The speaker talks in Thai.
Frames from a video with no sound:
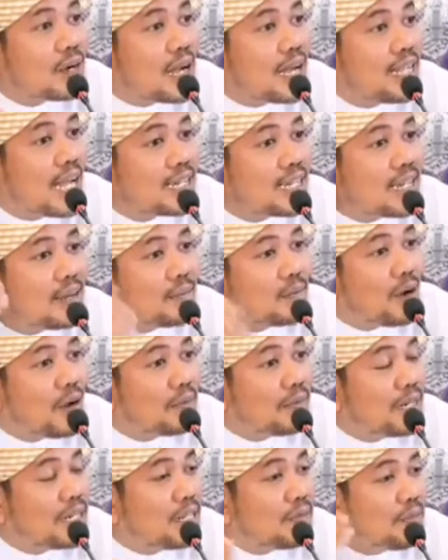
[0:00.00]
ขยันทำควา
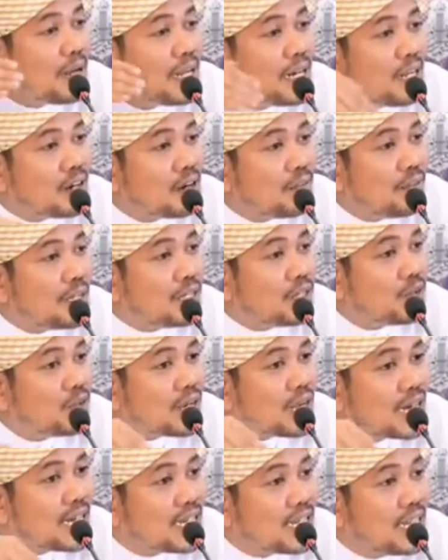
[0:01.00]
มดีไปแล้วก็ไปถูก
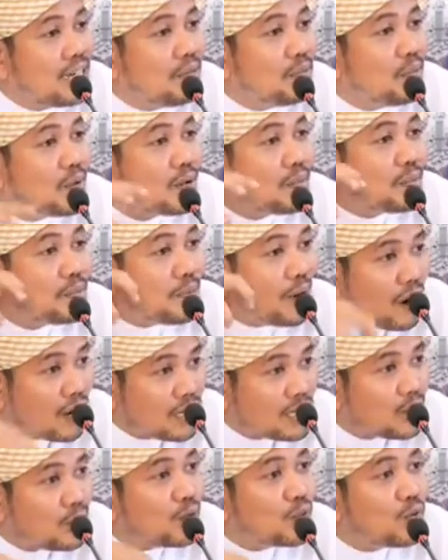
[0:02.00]
กัดกินหมดเพราะ
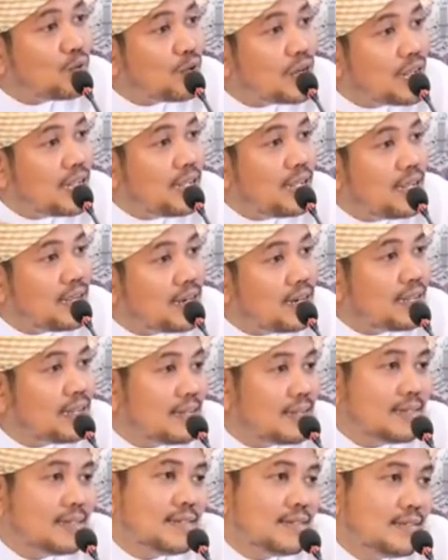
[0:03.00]
เจ้าตัวเองเนี่ย
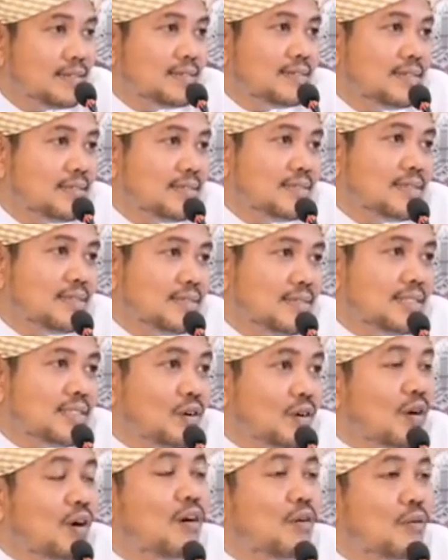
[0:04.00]

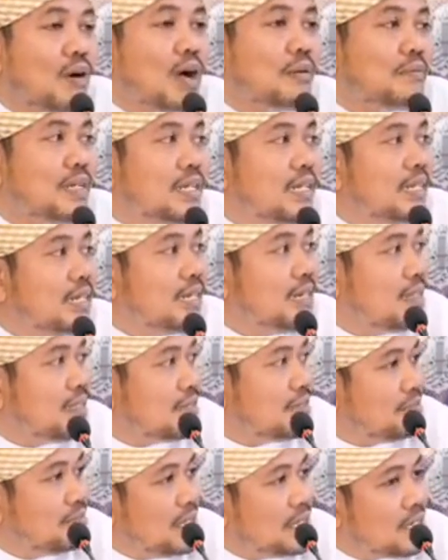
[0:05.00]
เจ้าของความดีนั้น
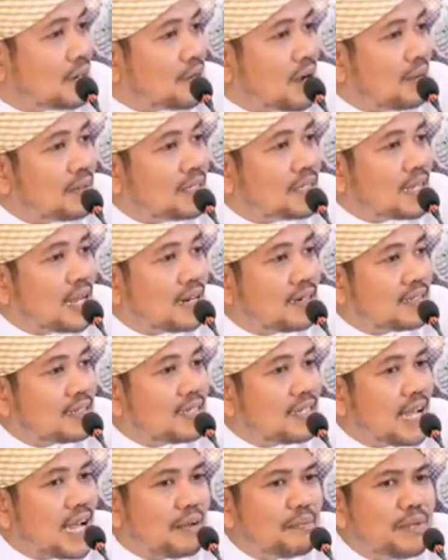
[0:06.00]
มีแต่ความอิจฉาริษ
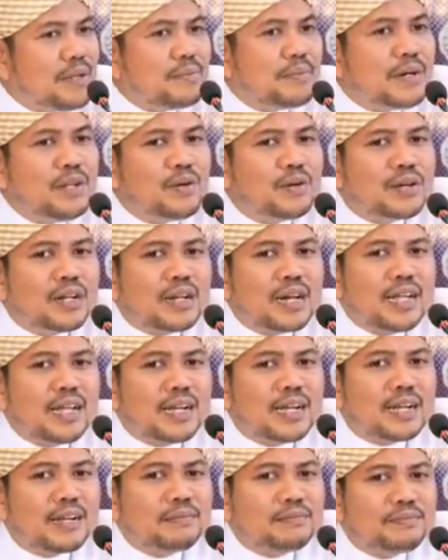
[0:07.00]
ยามีประโยชน์อะไร
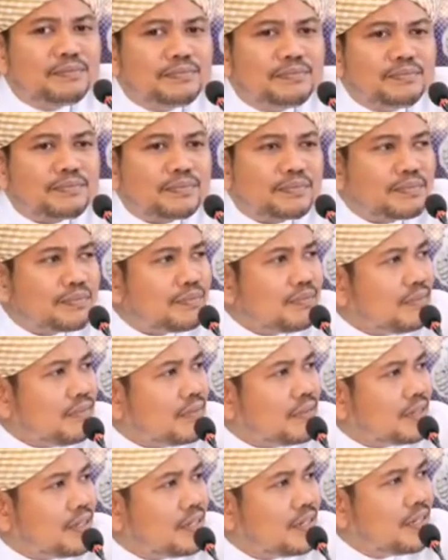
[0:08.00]
อะครับ
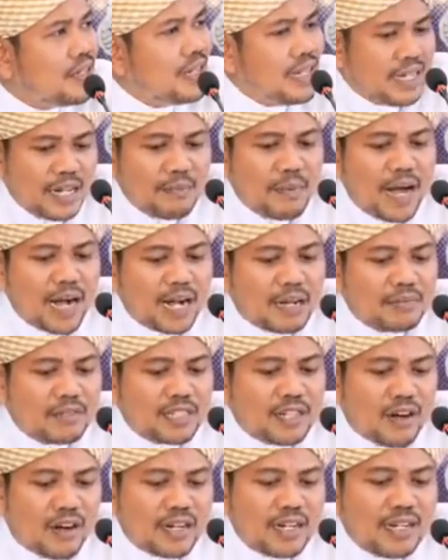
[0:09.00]
ในบางคำ
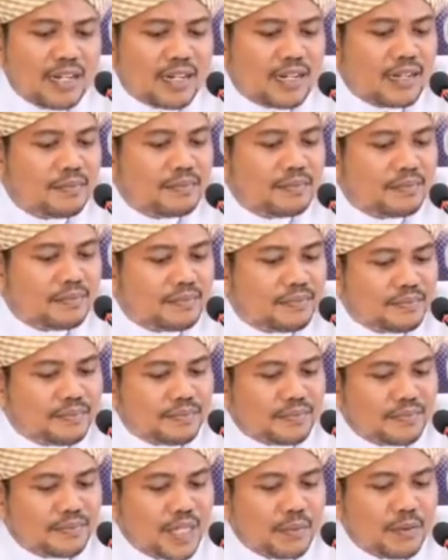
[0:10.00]
สอนเนี่ยนะครับ
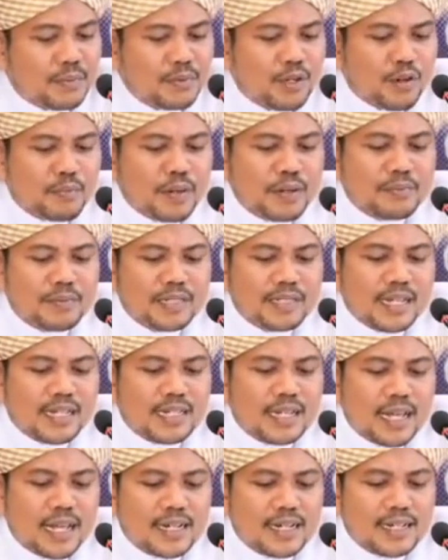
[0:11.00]
นี่ผมยกเป็นภาษา
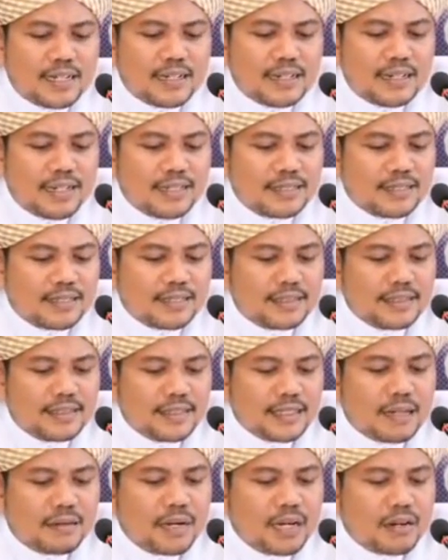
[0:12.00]
ไทยเลยก็ได้
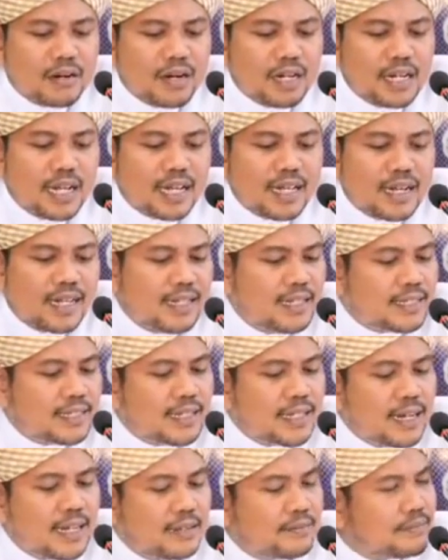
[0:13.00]
กามากาละอะลัยฮิส
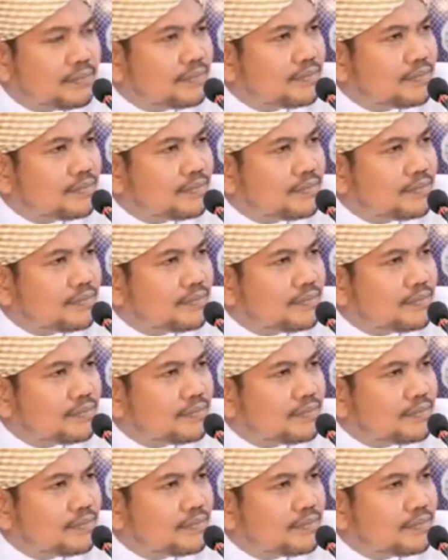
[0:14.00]
สลาม